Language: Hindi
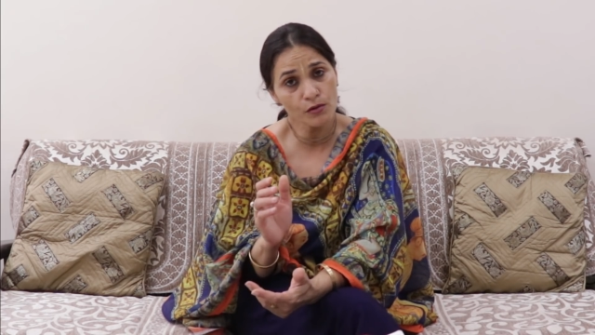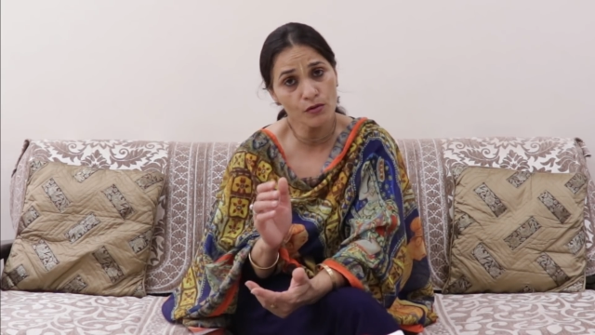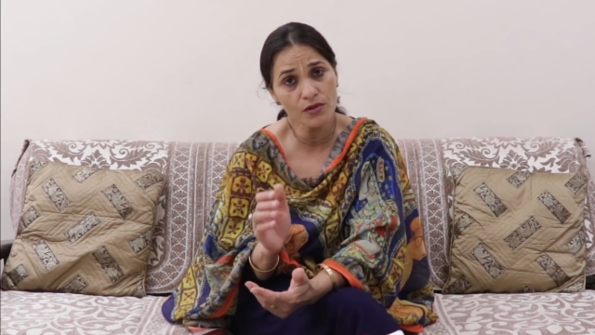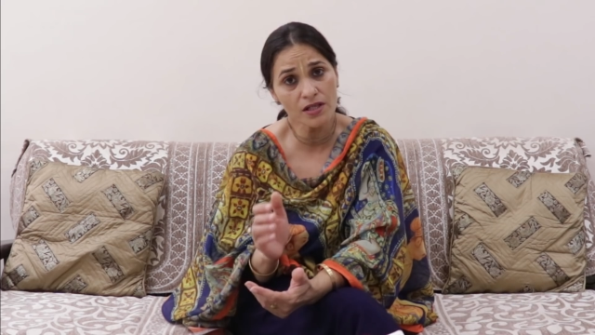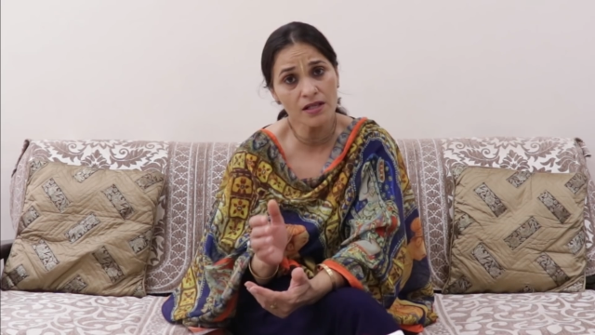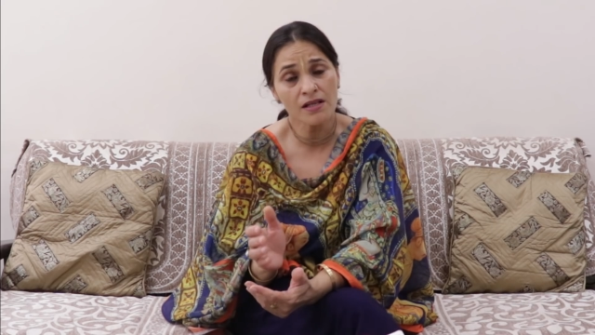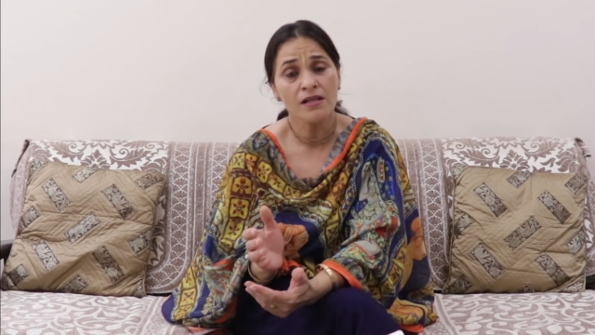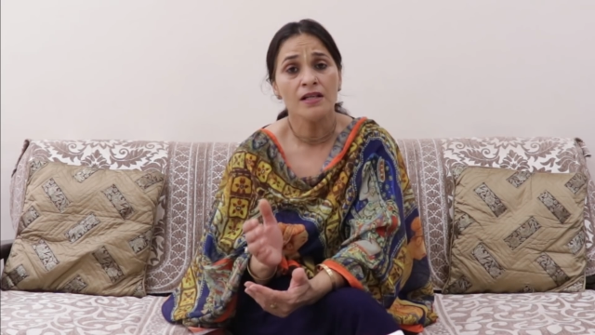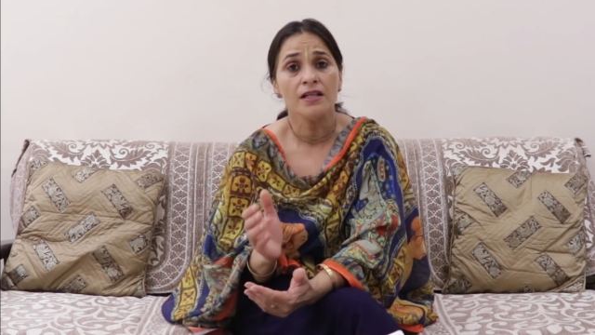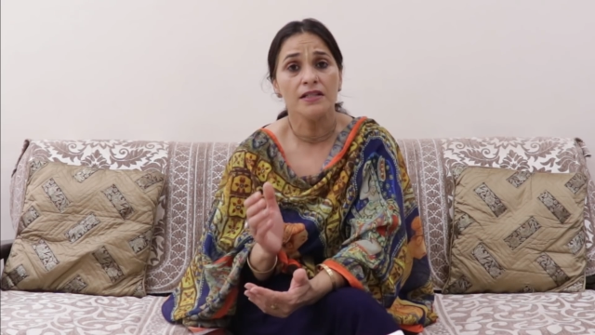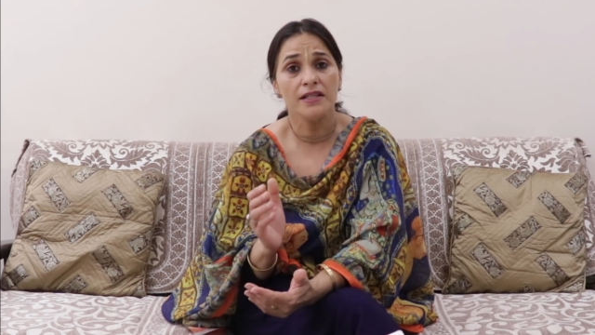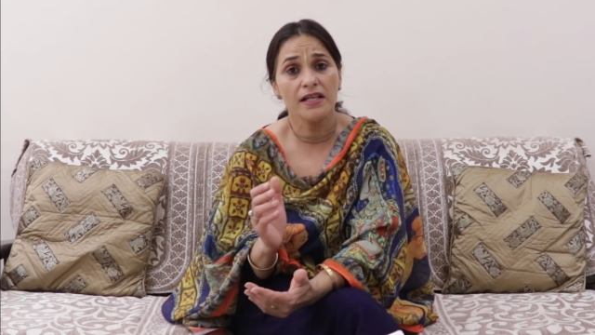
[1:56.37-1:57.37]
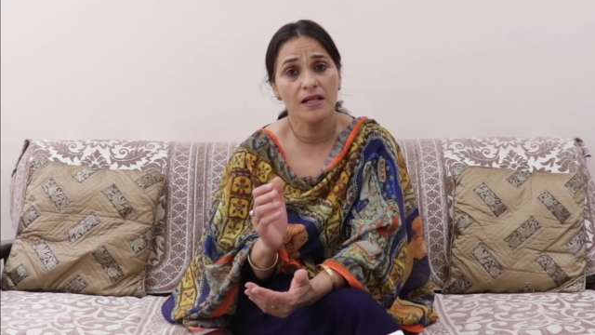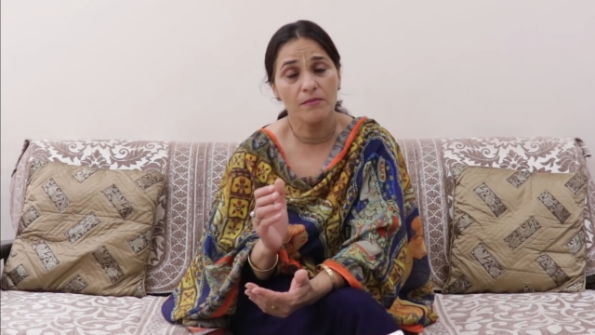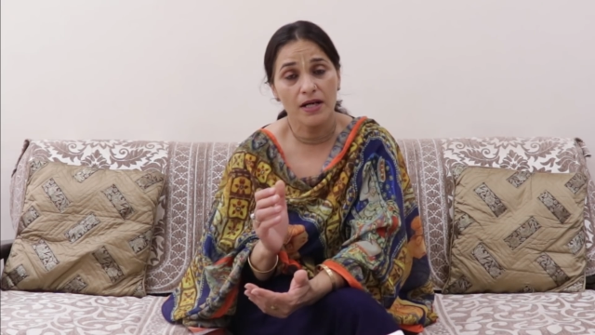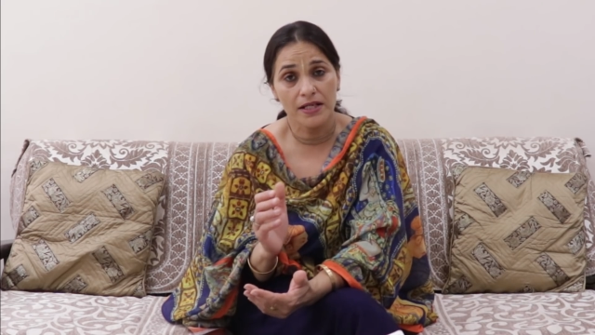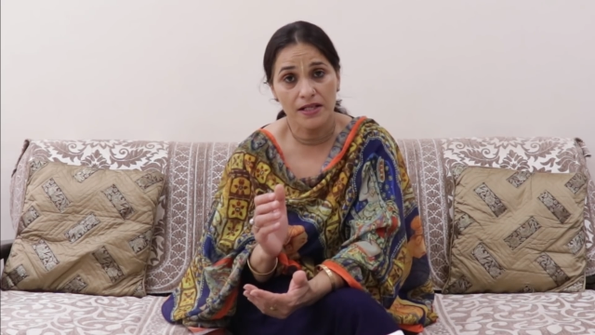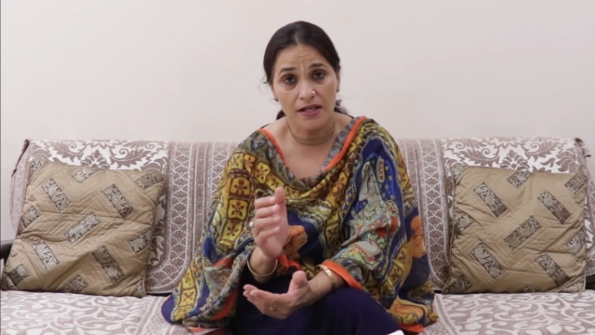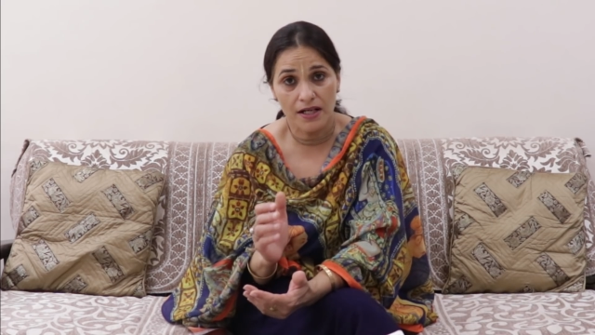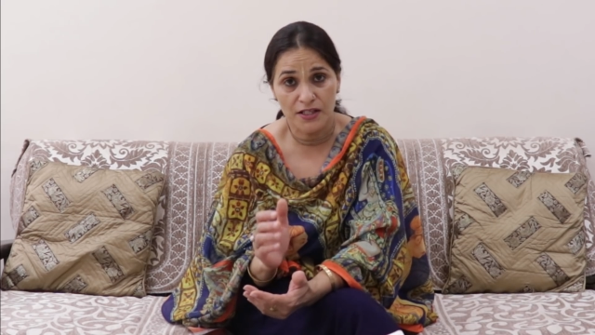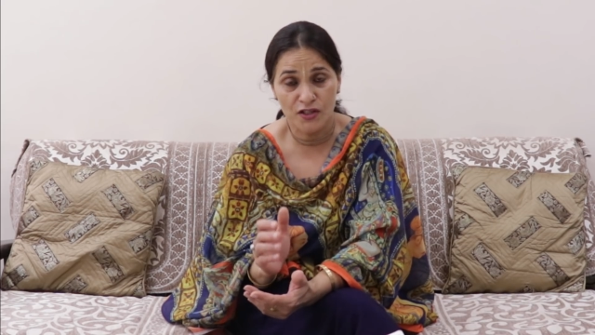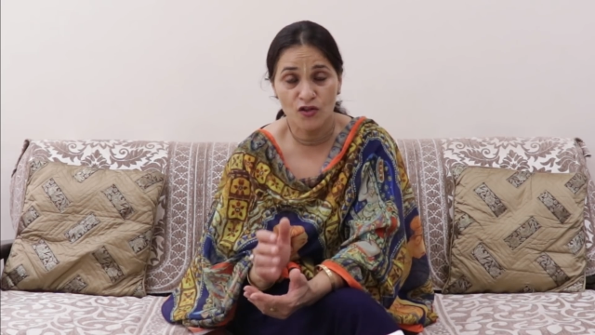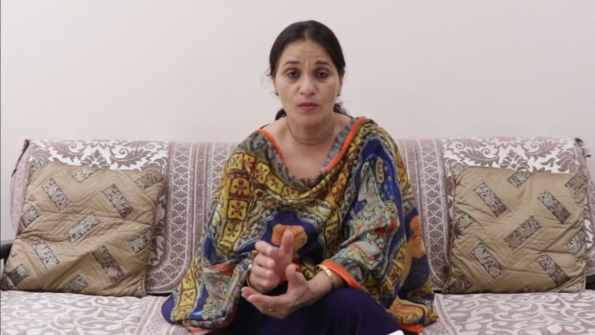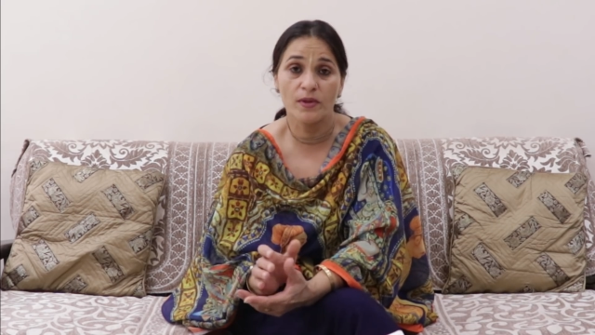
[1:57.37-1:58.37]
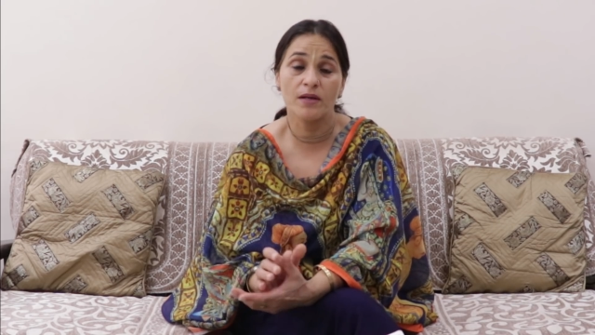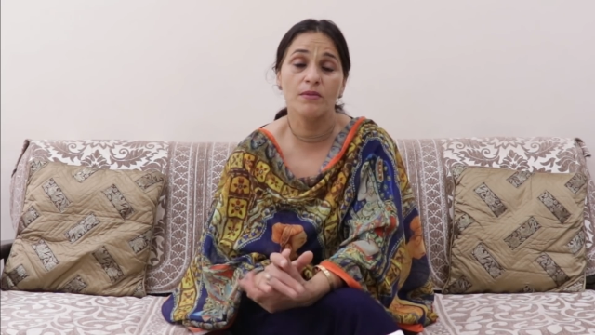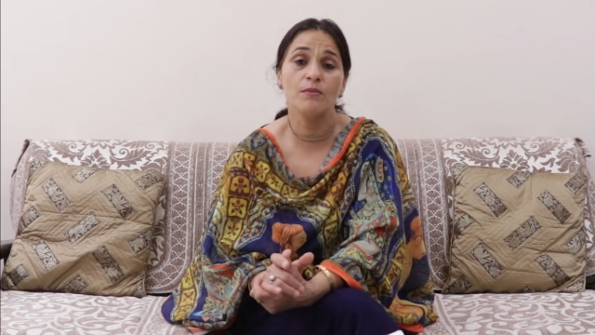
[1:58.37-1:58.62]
क्योंकि ये हमारी राशियों पर